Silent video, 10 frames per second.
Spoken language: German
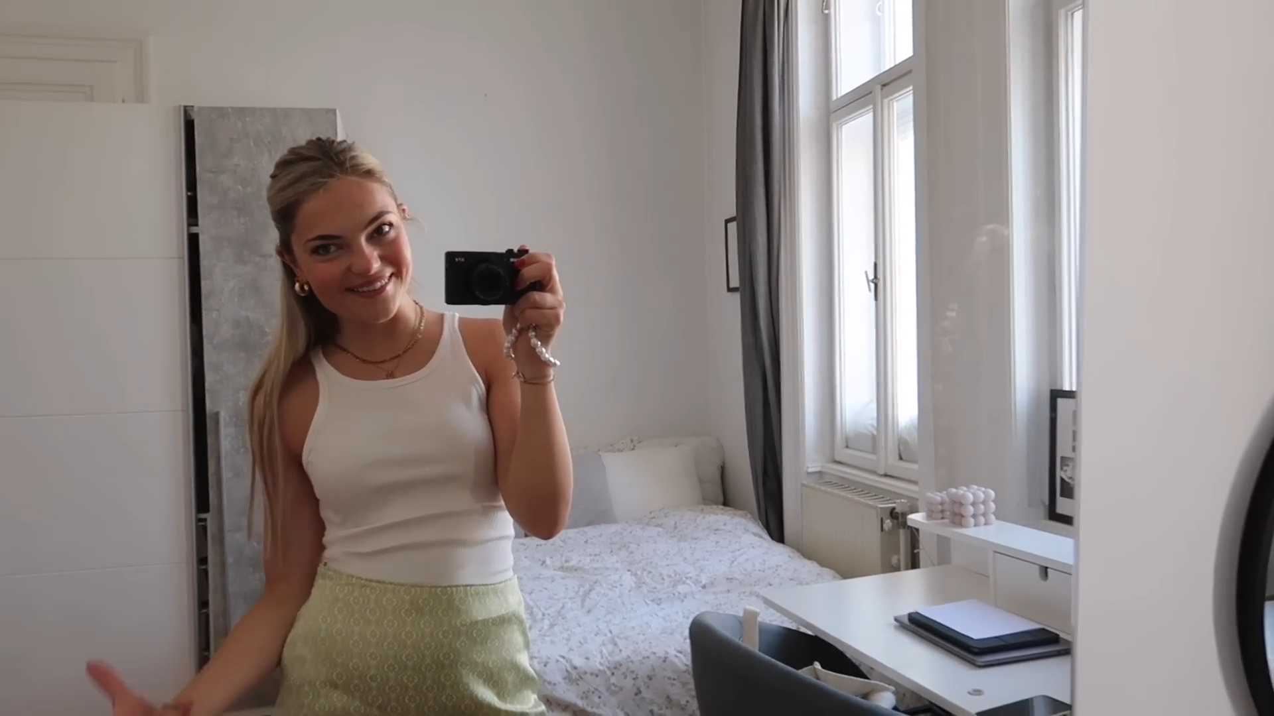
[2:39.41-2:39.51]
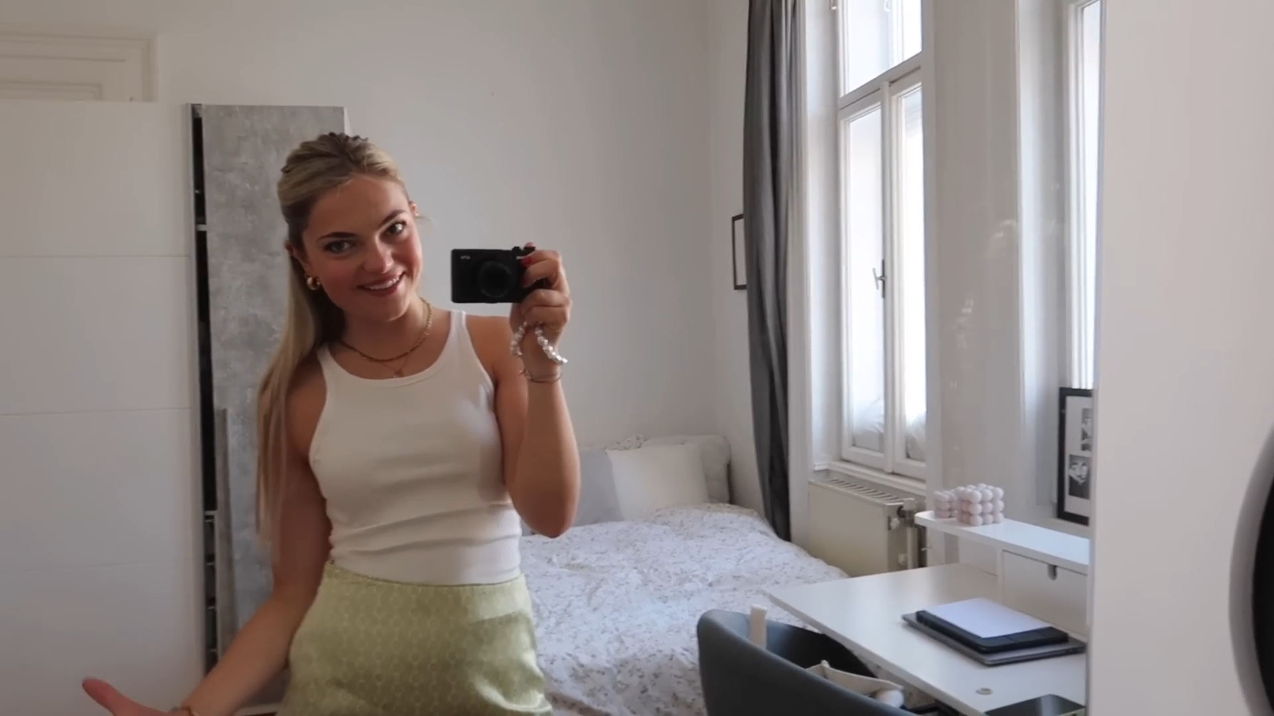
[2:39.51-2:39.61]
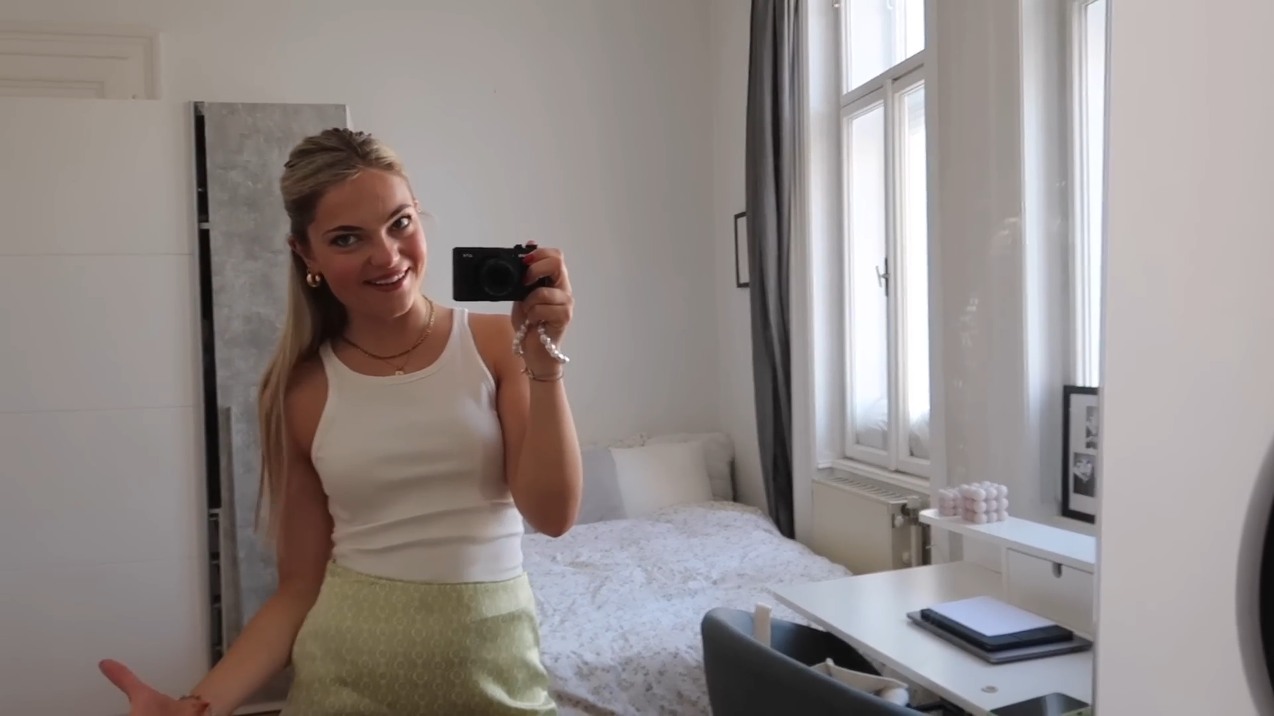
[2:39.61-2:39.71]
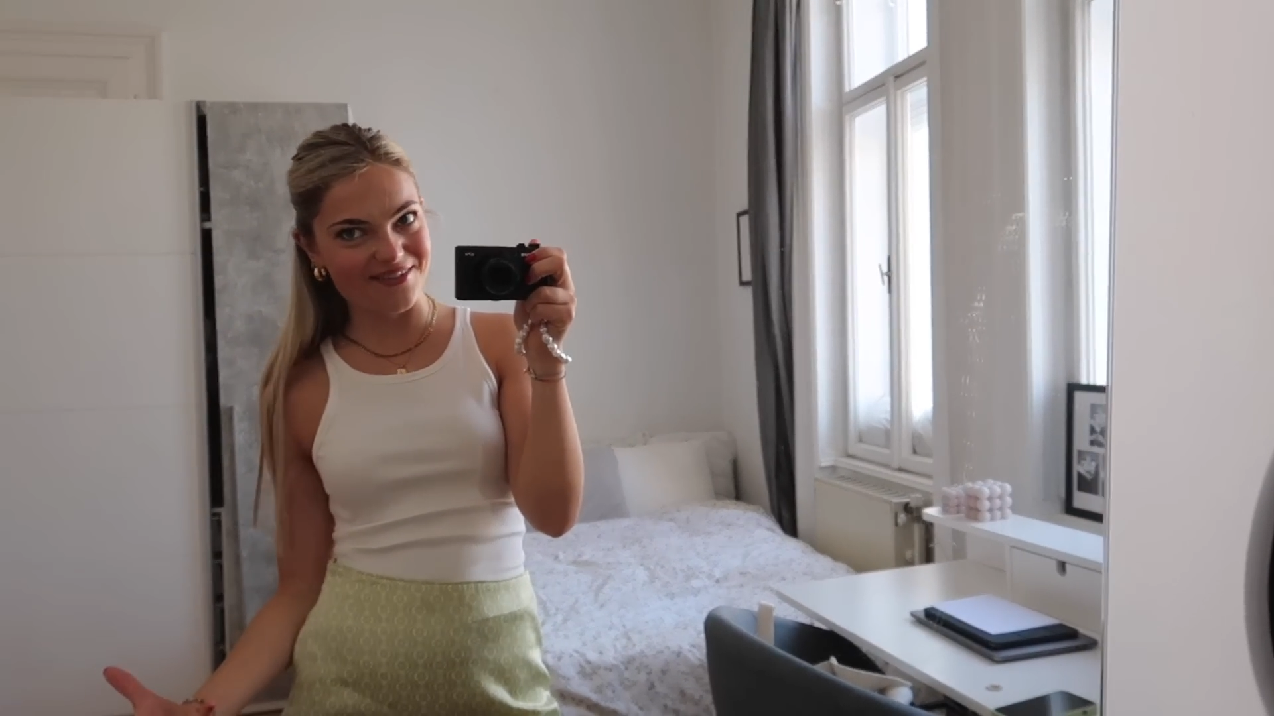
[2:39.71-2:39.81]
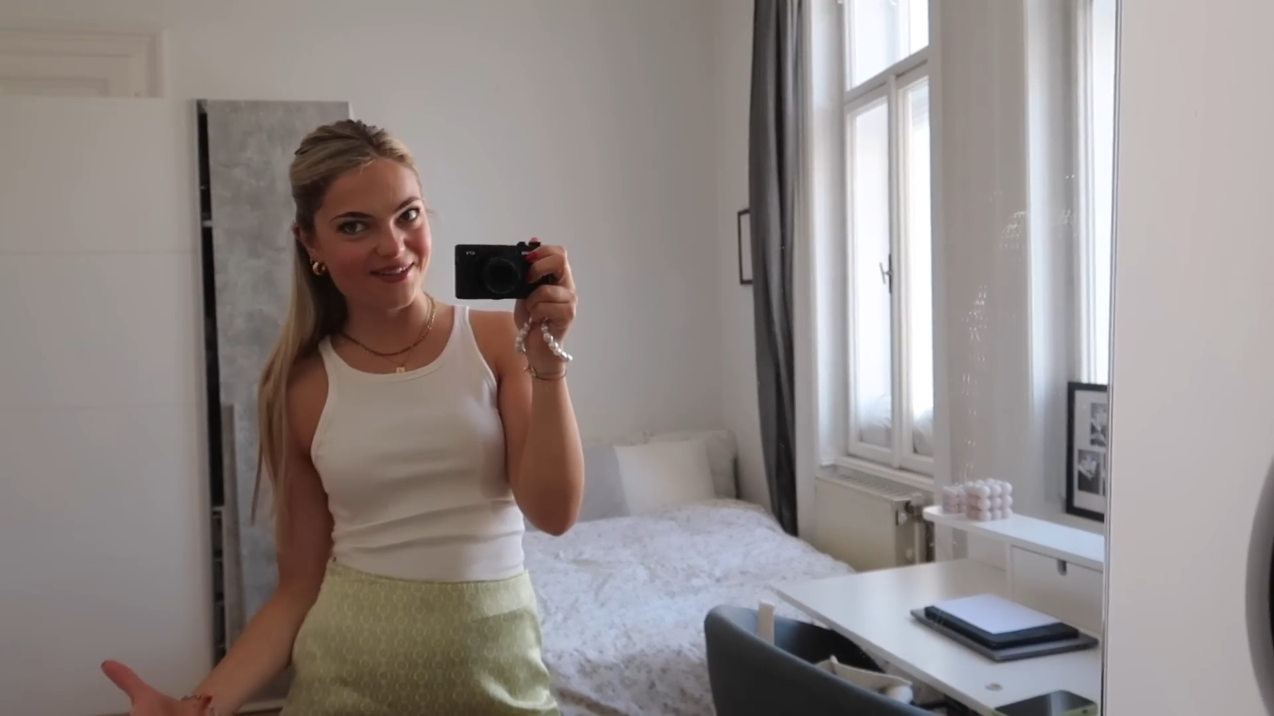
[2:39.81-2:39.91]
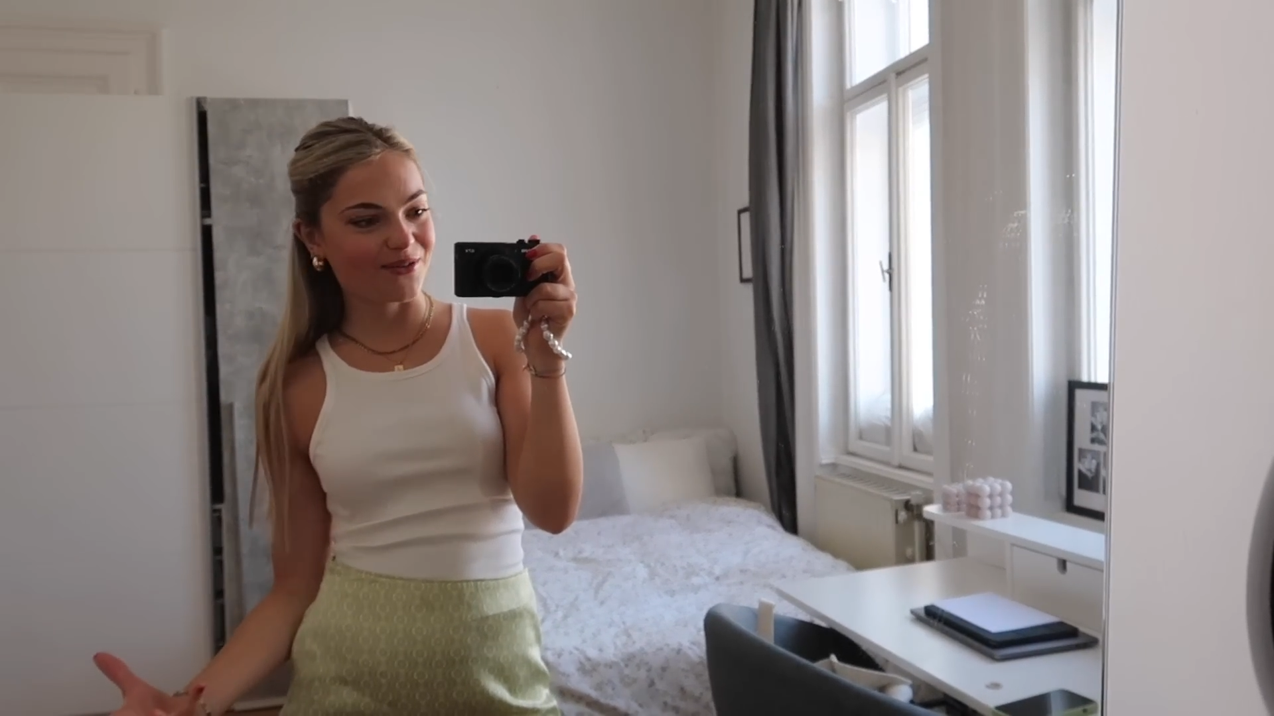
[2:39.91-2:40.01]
Ich kann einfach nicht